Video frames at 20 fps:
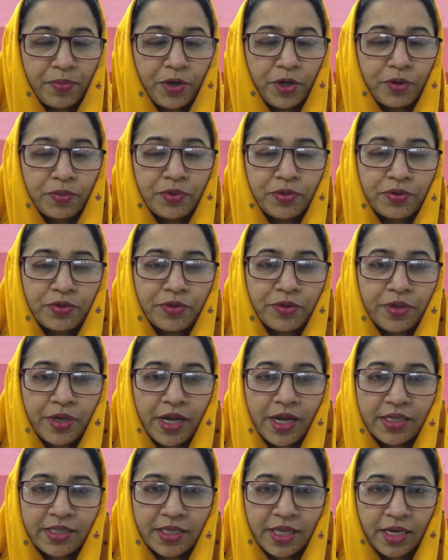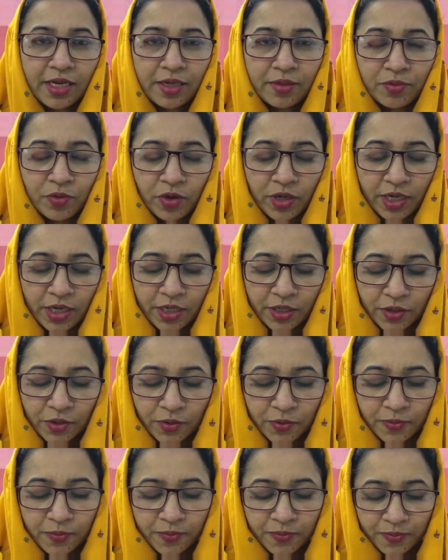প্রিয় বন্ধুরা আসসালামু
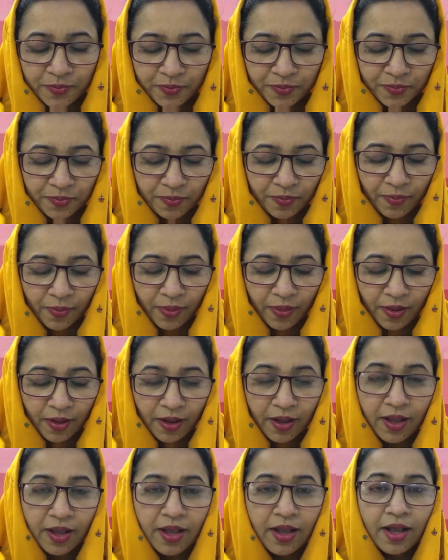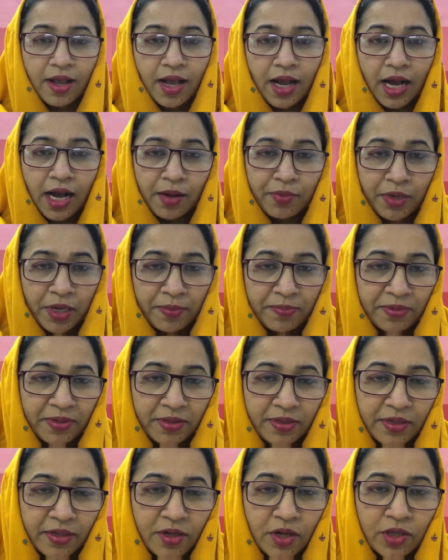আলাইকুম আমি
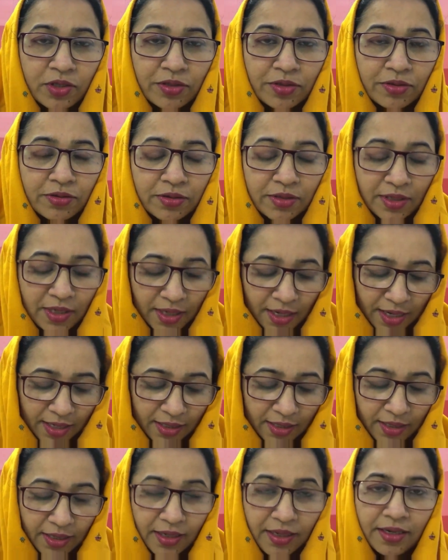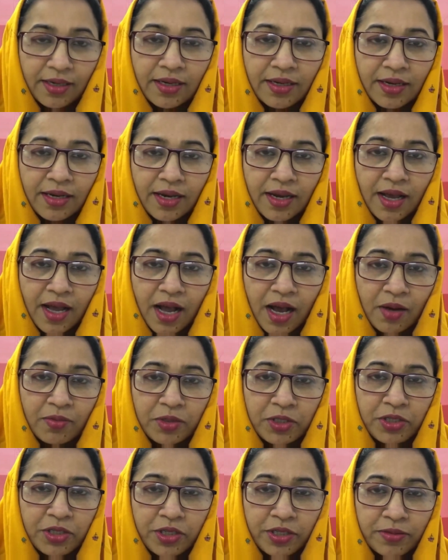আপনাদের গত দুদিন আগে
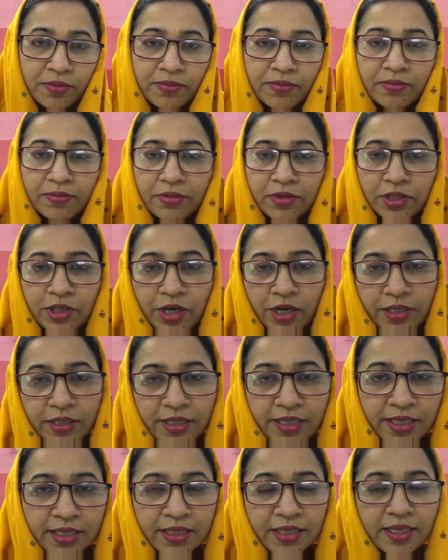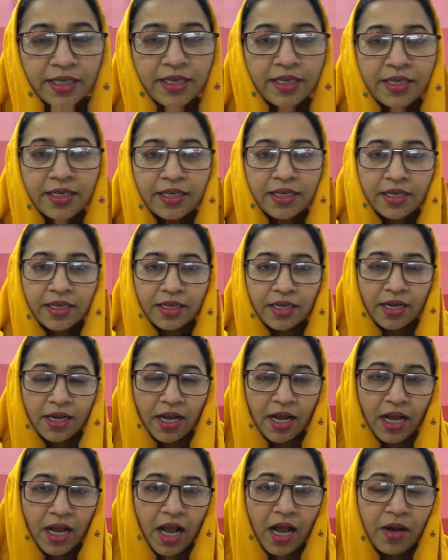আমাদের সন্তানদের
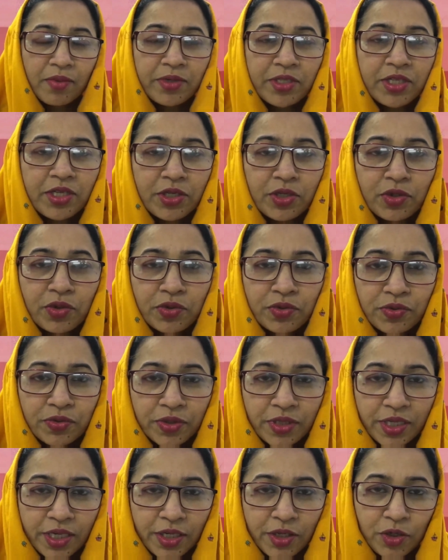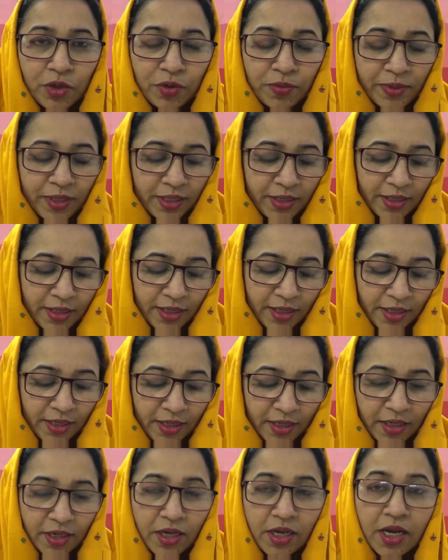আমাদের তরুণদের নবীনদের
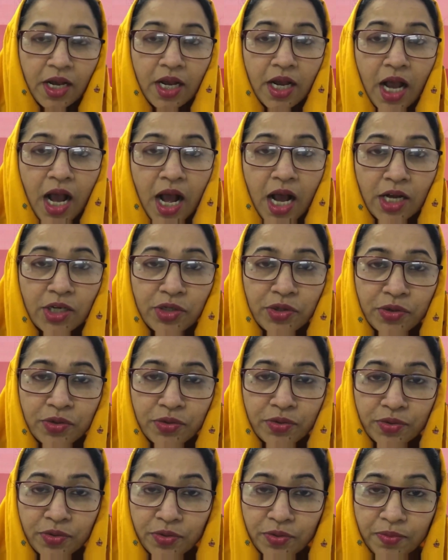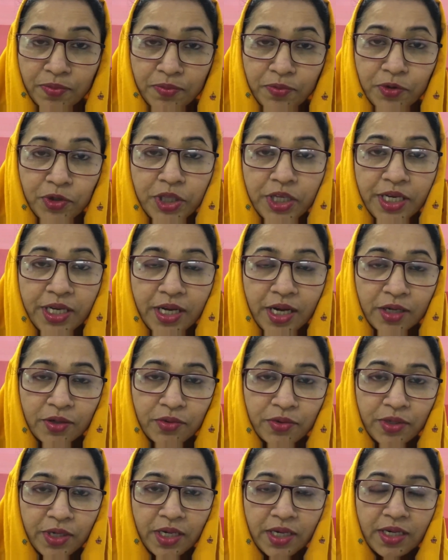আসু প্রতিজ্ঞা
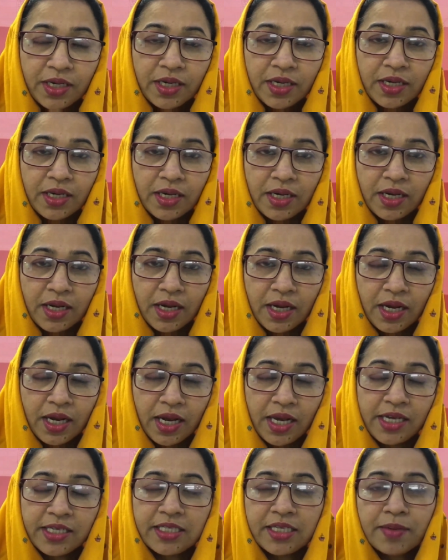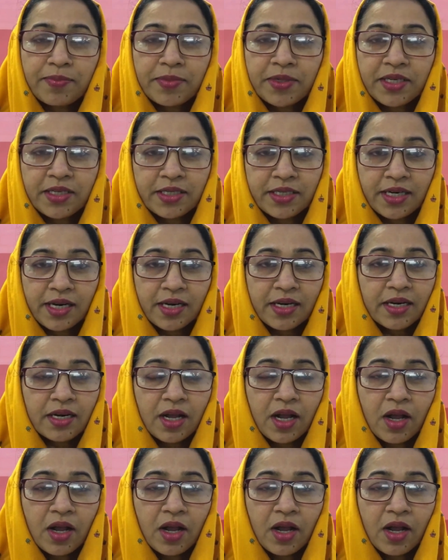করি এই চ্যাপ্টারটার